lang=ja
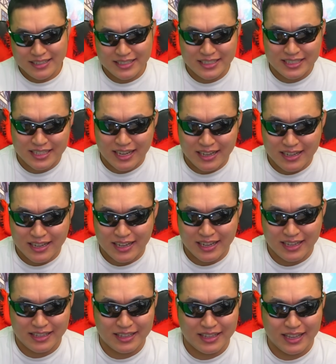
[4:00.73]
時間
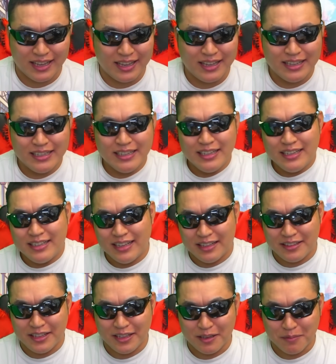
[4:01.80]
計って
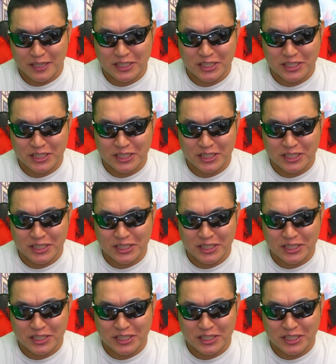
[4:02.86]
やっていきま